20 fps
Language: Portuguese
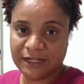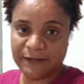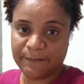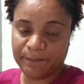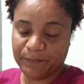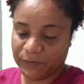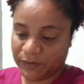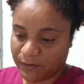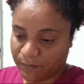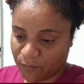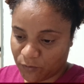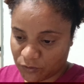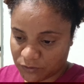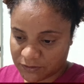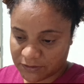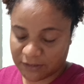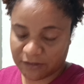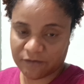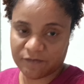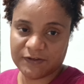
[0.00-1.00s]
né?
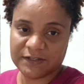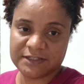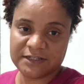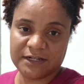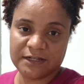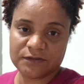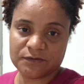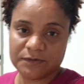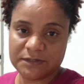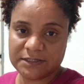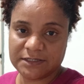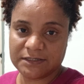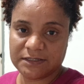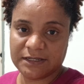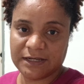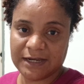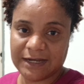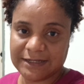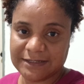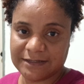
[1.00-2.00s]
Mostrando, fazendo as coisas
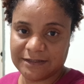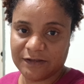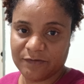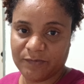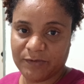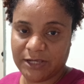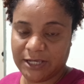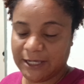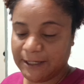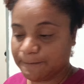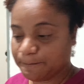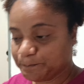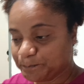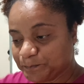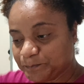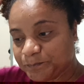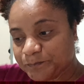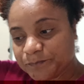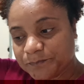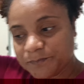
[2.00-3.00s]
em casa também,
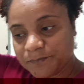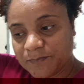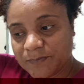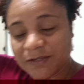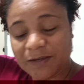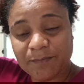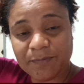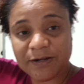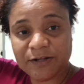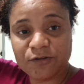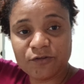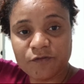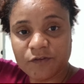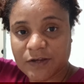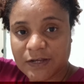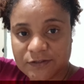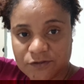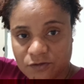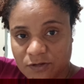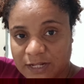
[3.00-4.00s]
pra não
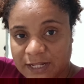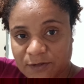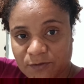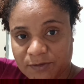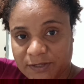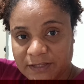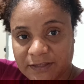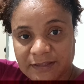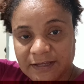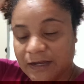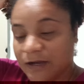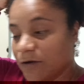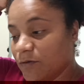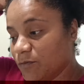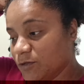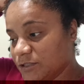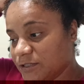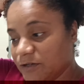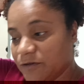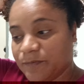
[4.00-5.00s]
ficar só lá no
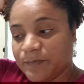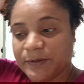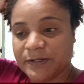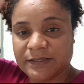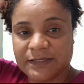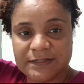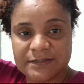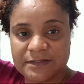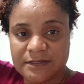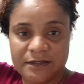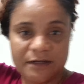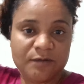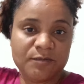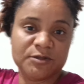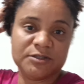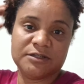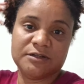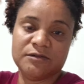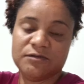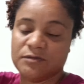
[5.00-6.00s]
quintal, mostrando plantação,
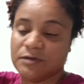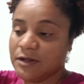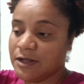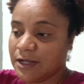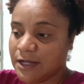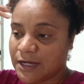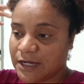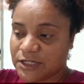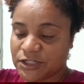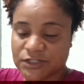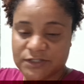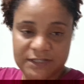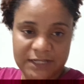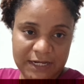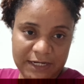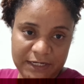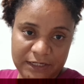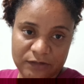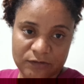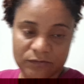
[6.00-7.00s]
mostrando a gente
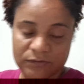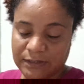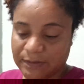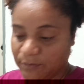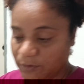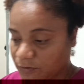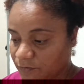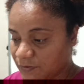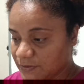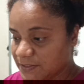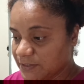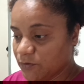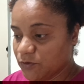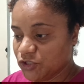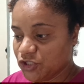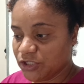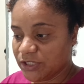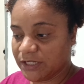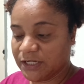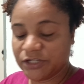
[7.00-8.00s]
saindo, tá bom? Fazer
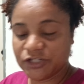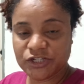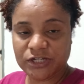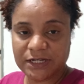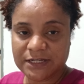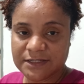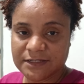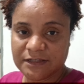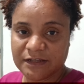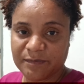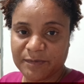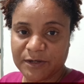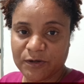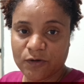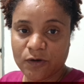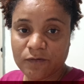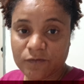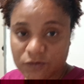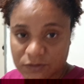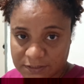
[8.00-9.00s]
rotina aqui de casa também
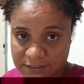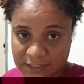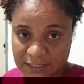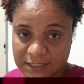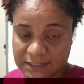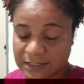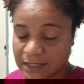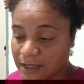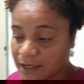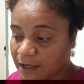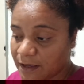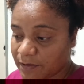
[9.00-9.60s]
com vocês,